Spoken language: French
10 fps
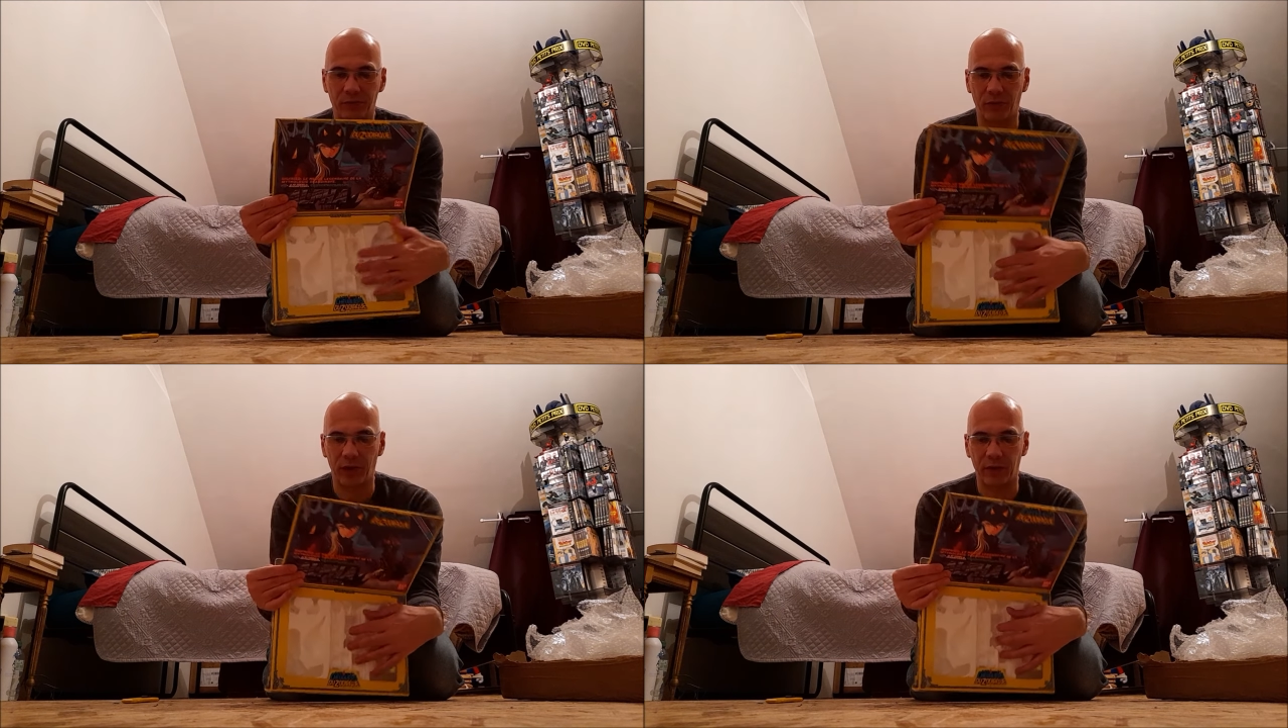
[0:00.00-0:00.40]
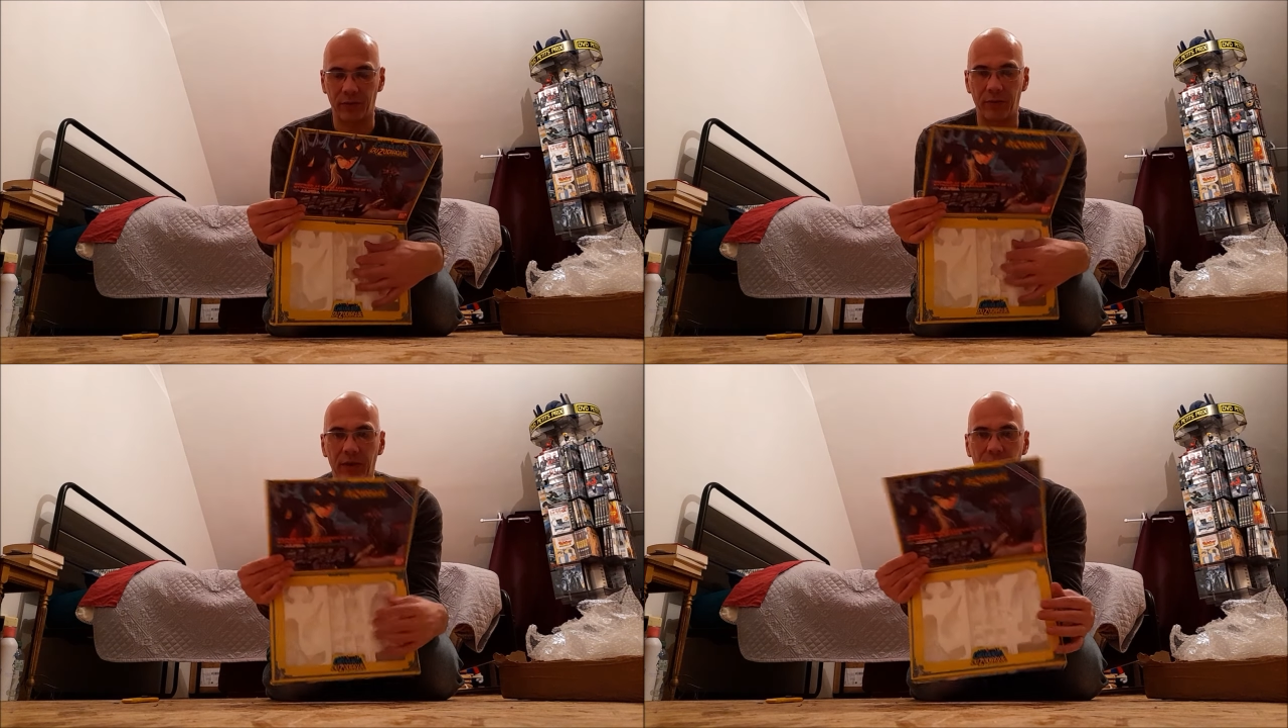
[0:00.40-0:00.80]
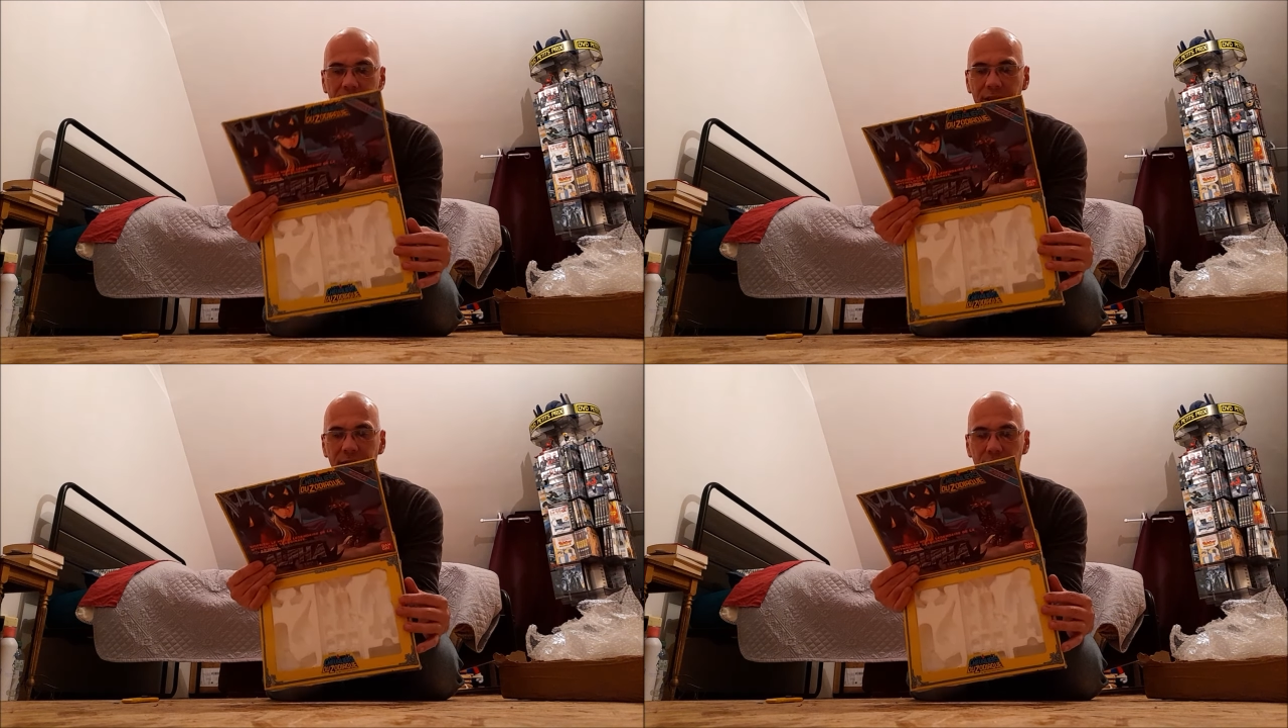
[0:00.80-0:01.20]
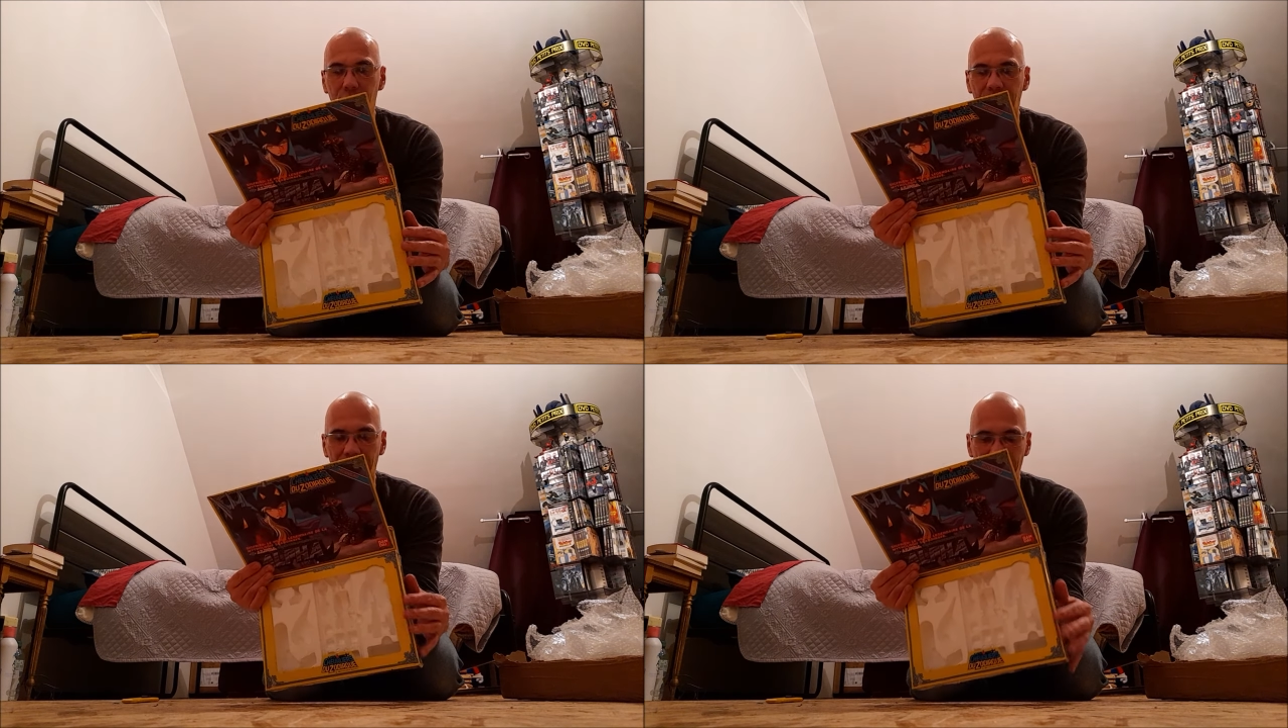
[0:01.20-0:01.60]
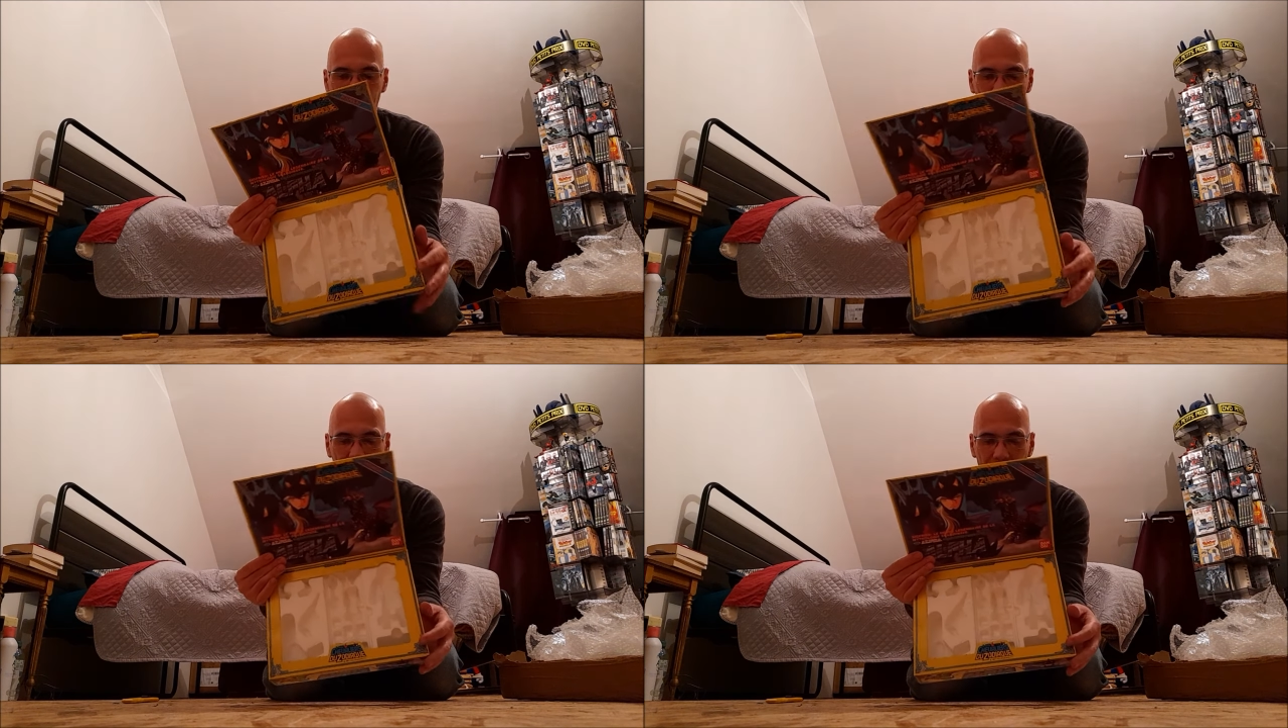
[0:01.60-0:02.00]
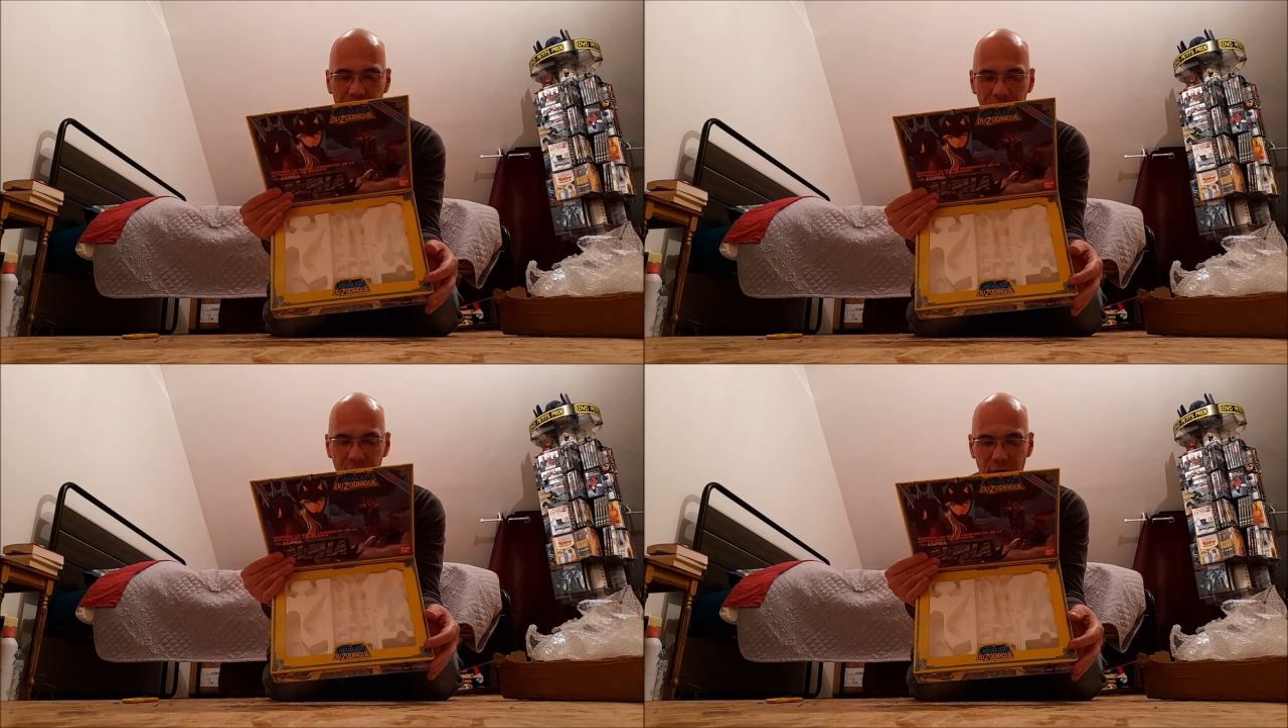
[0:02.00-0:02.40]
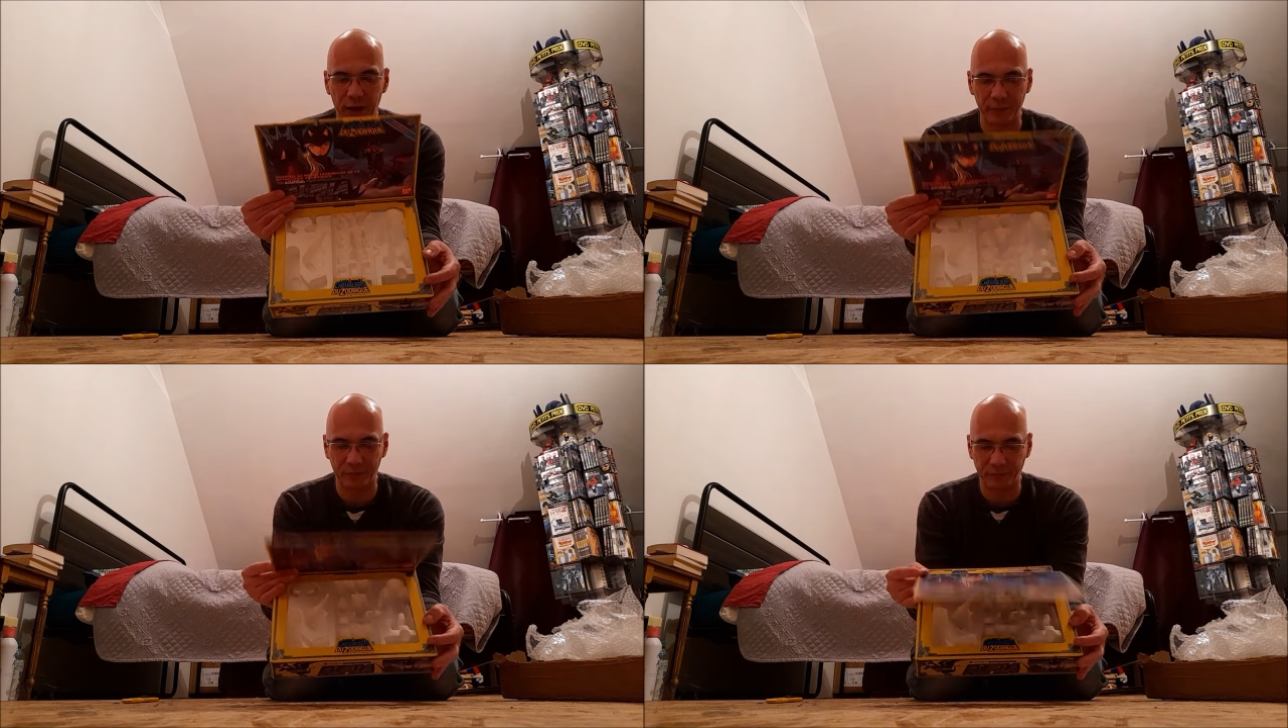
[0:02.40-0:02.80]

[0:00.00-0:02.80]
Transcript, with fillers: Voilà, ça, je le savais en, l'achetant. Hein.